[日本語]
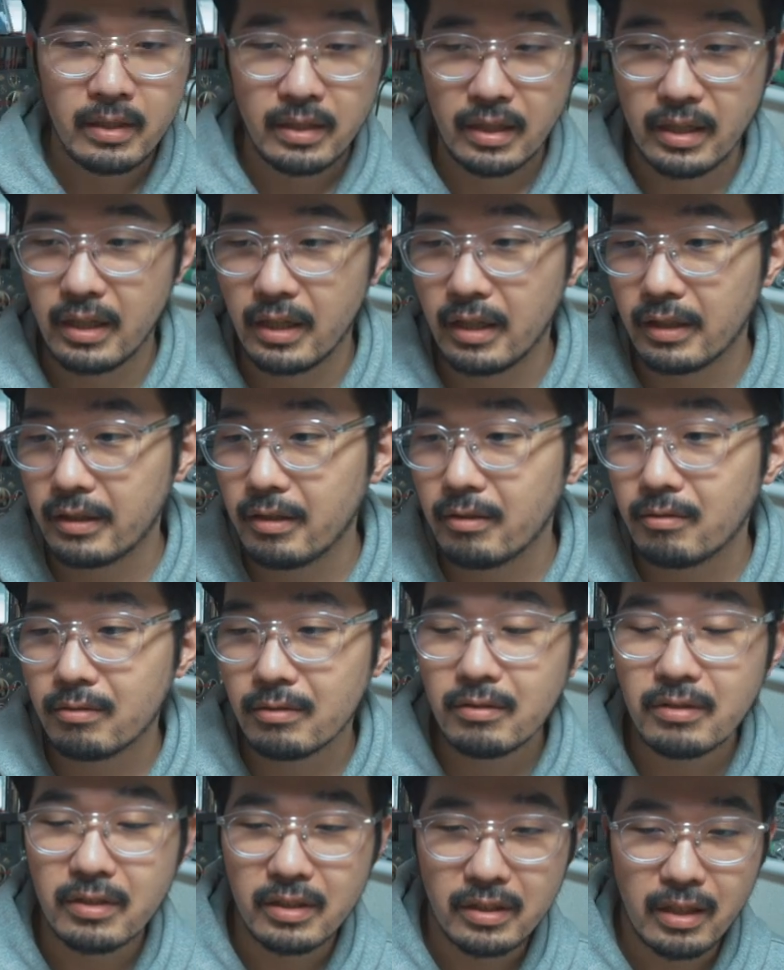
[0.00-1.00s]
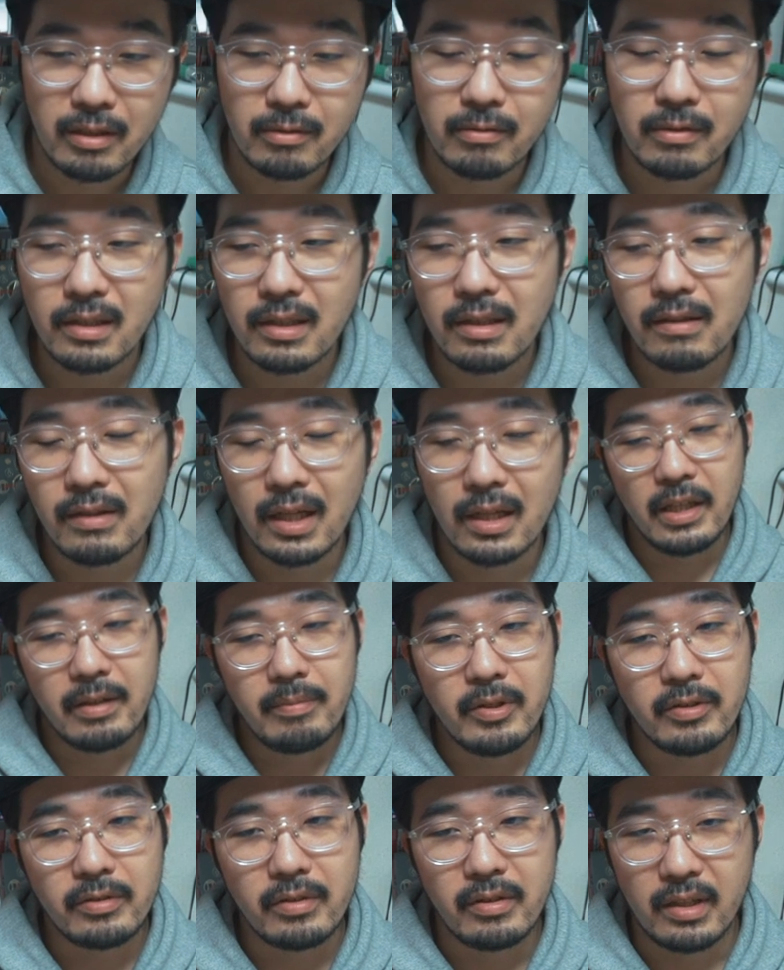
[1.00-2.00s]
えー、ということでね、ここからは
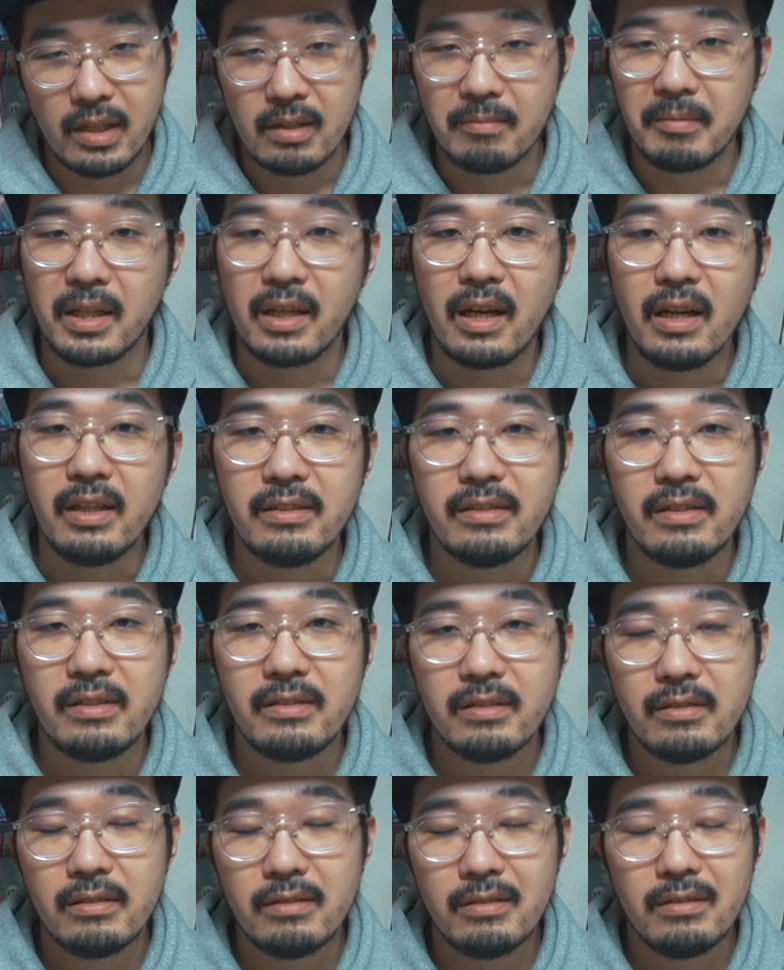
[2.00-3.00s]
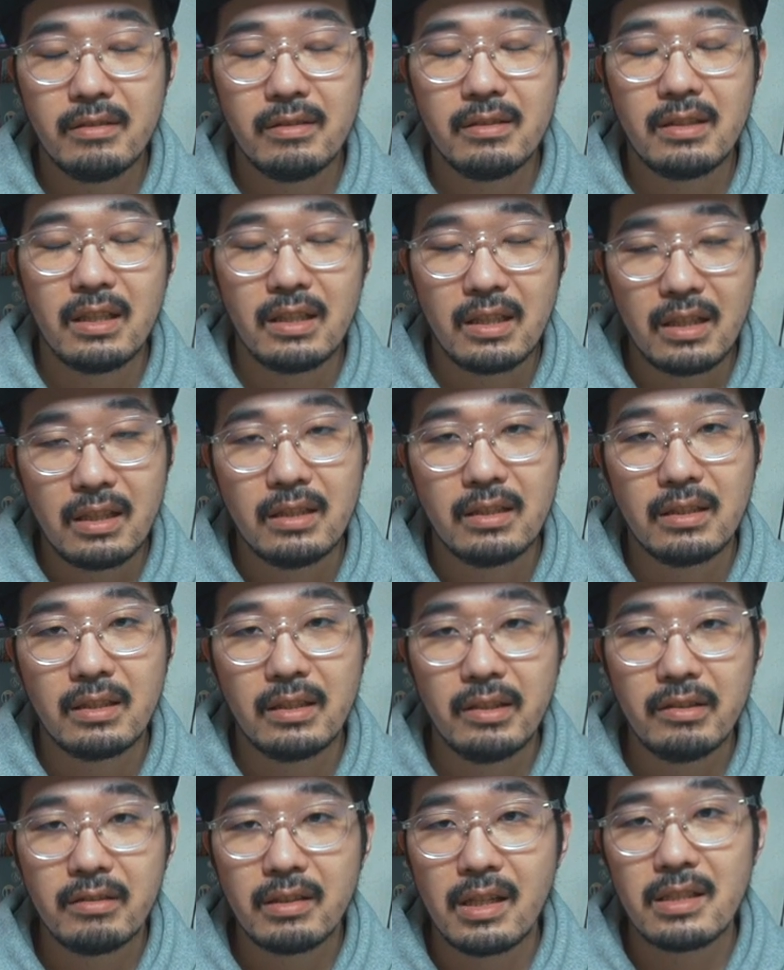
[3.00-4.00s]
レビューというか、まあ、解説か
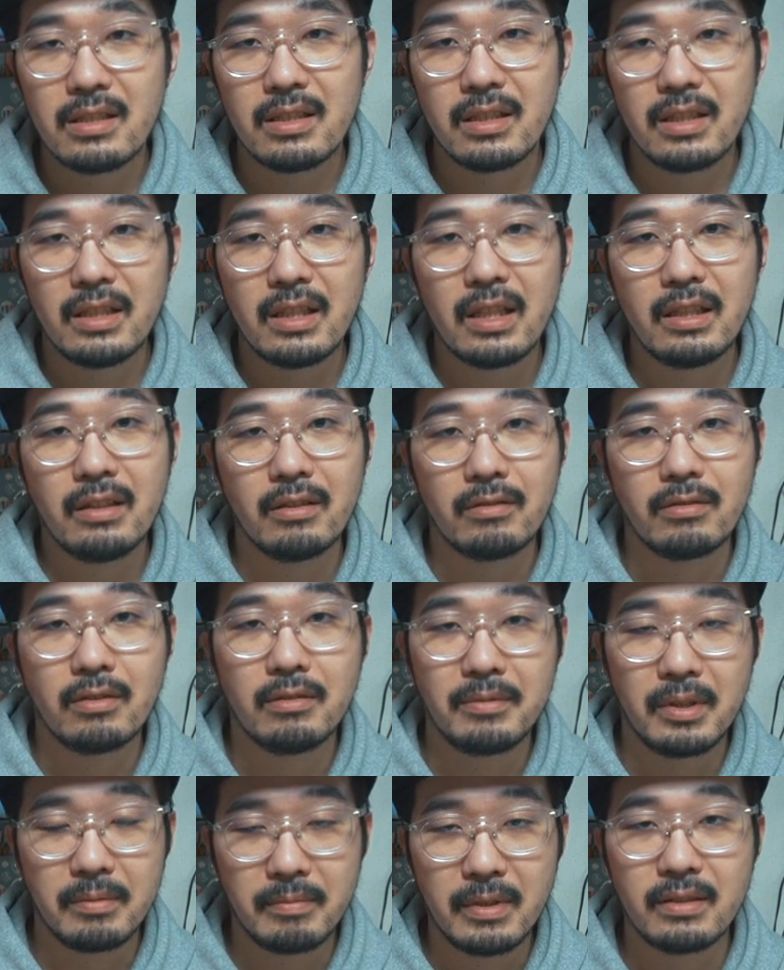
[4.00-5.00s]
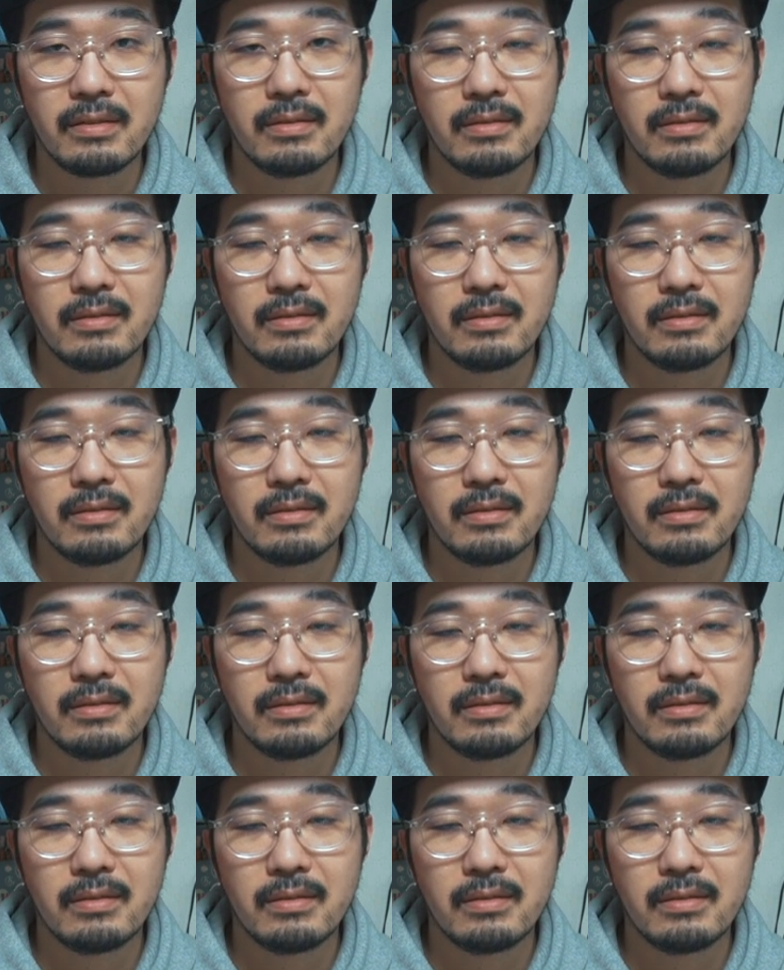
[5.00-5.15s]
なっていう感じになっていくと思いま